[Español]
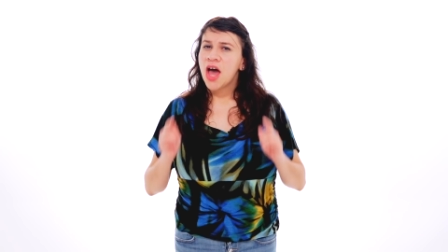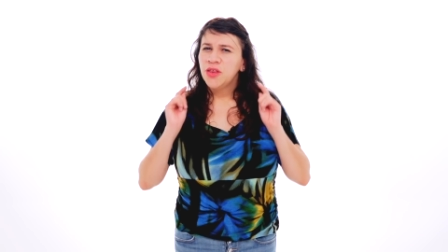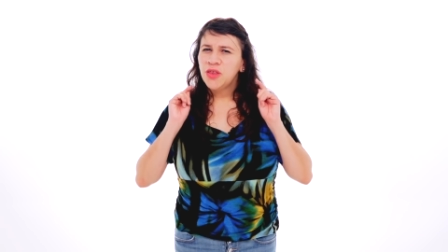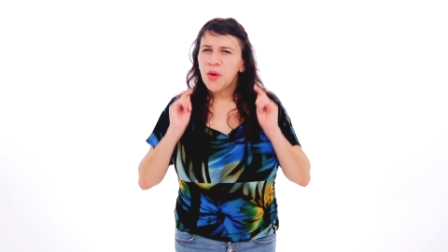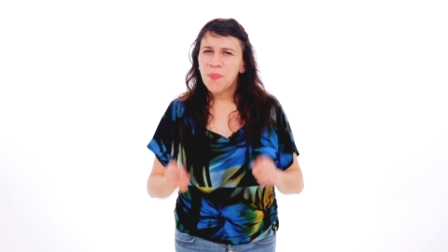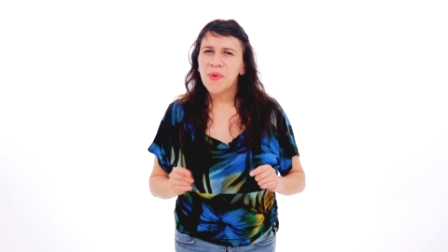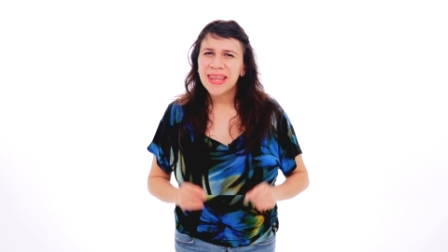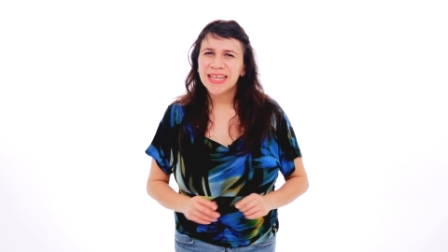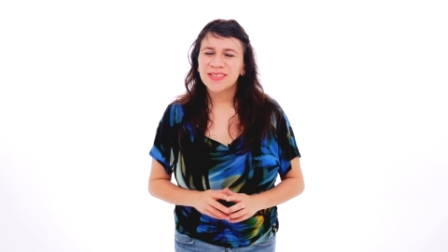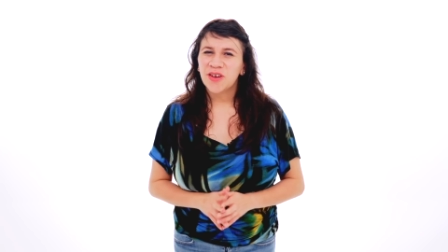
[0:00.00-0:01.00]
¿No
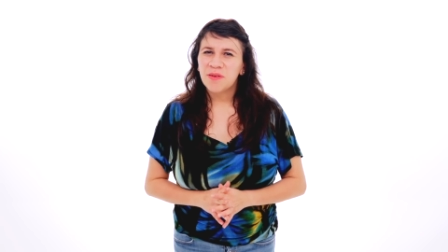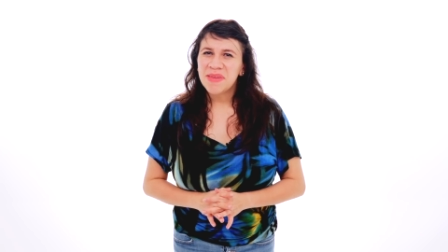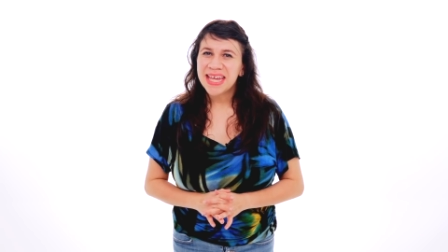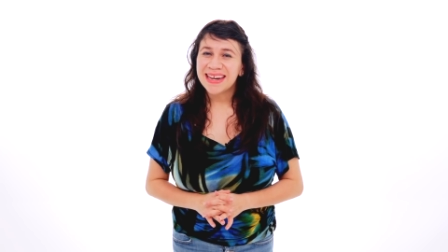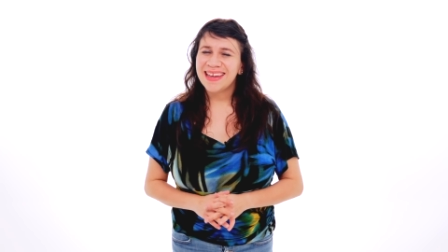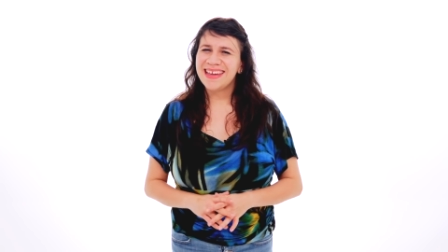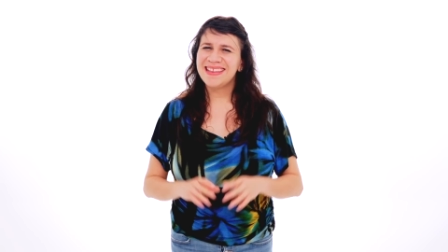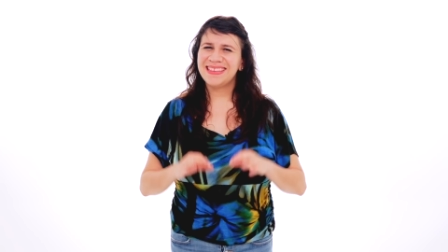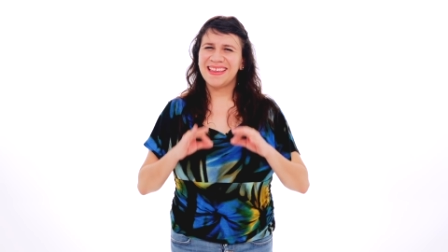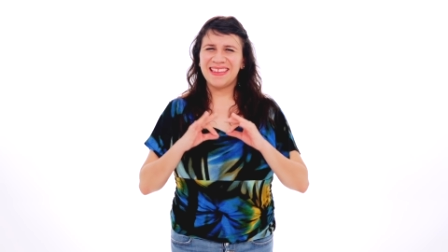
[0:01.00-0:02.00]
puedes dormir
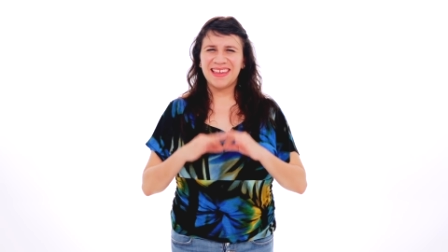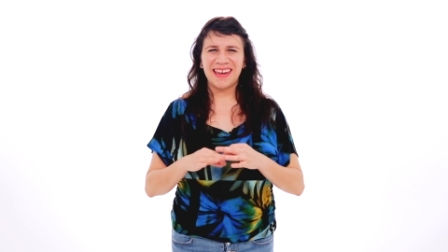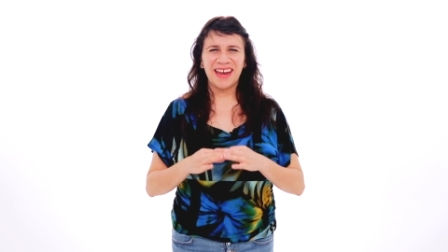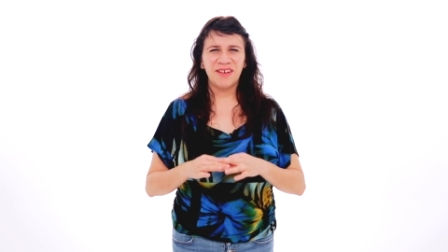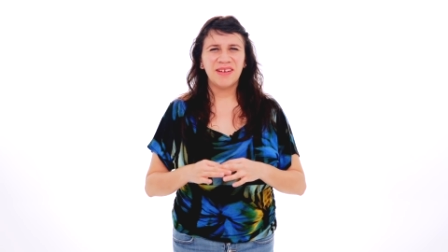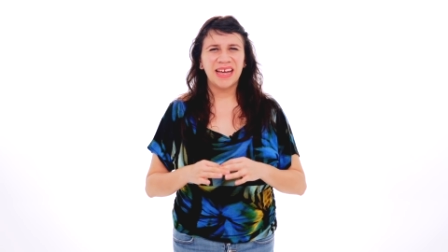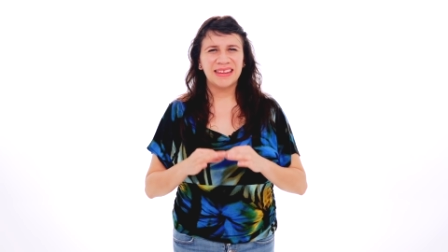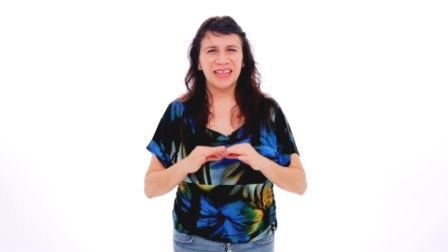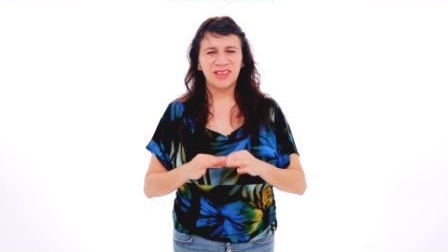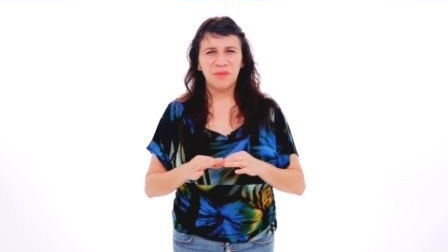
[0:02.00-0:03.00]
y te dijeron que
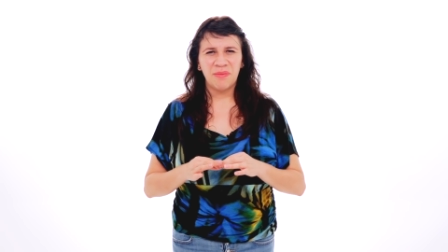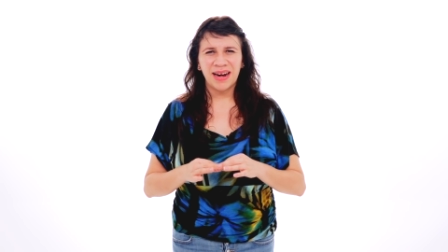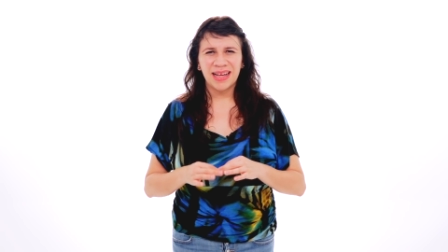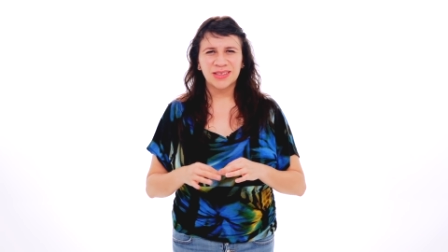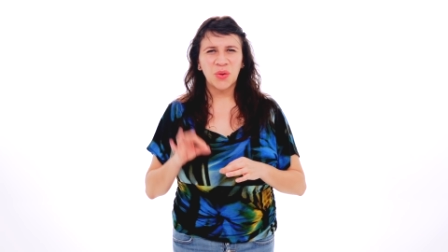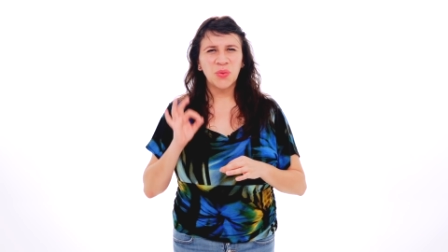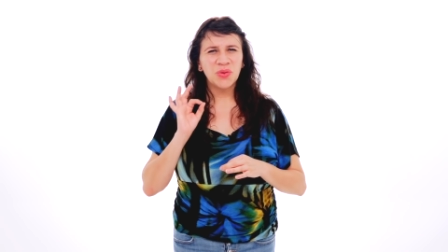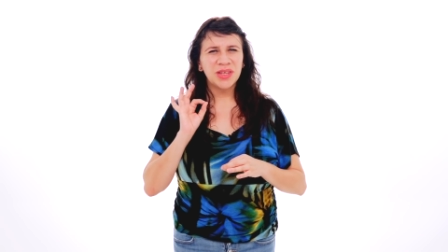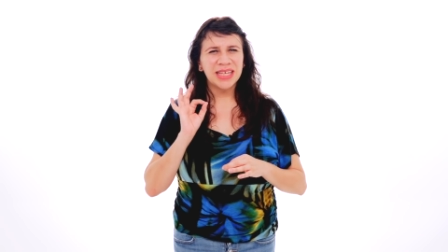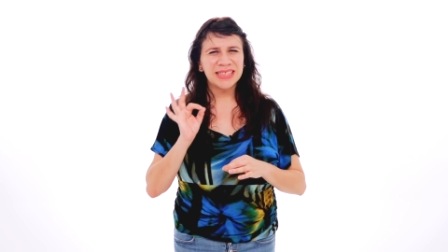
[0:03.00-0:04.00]
te tomaras
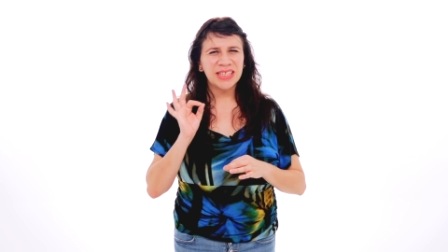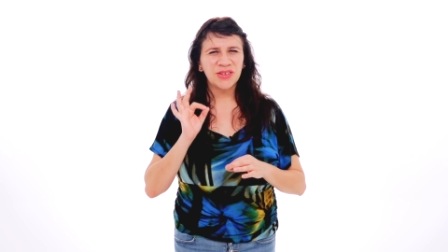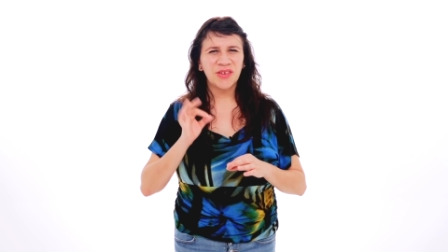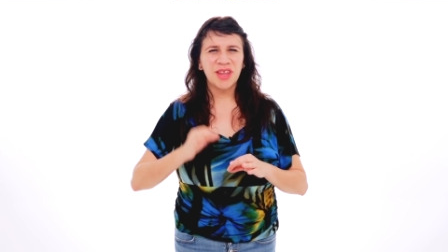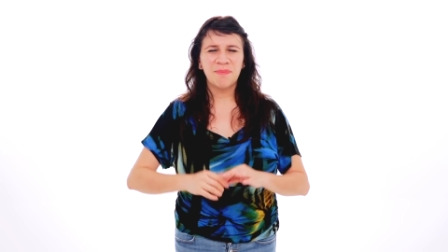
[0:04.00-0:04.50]
un tecito de